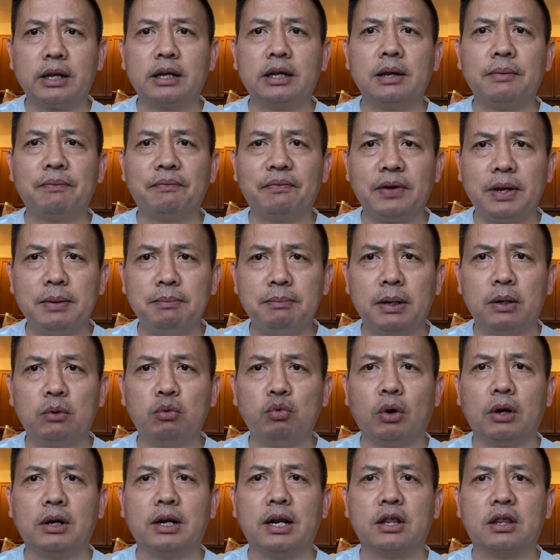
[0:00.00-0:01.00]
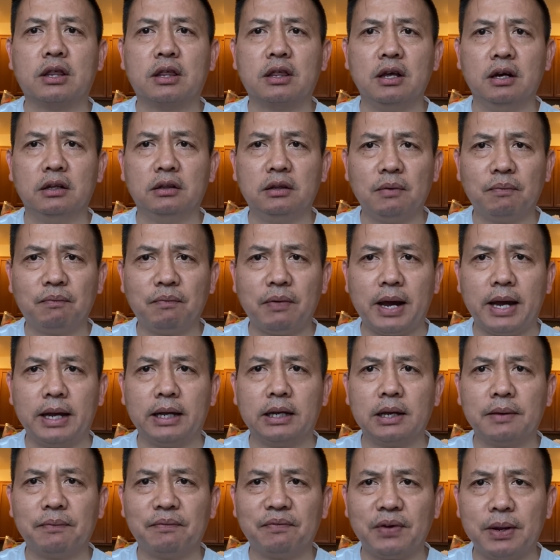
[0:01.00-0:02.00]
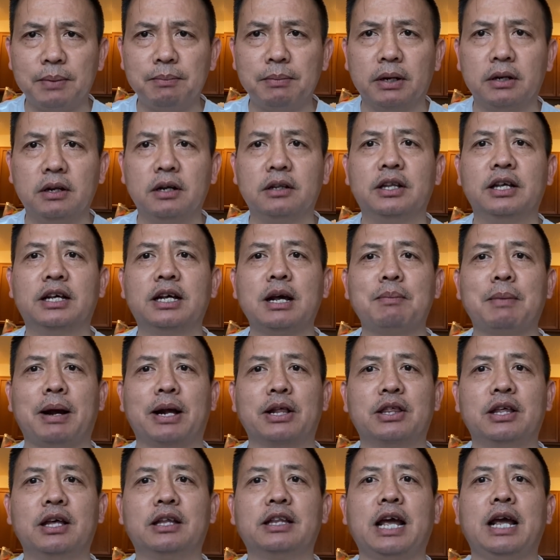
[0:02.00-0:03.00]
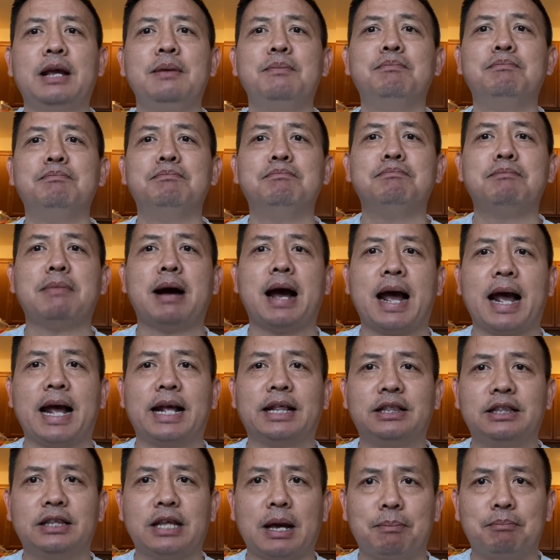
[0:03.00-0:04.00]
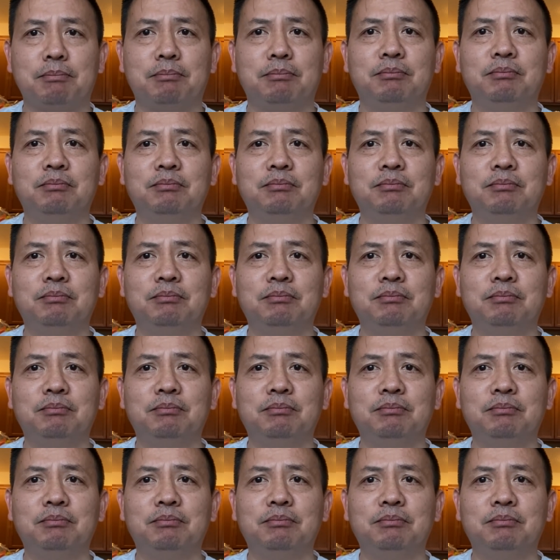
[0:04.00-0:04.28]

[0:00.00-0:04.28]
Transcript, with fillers: cái payment hoặc là certify cái payment đó, thì các bạn sẽ thấy ba trăm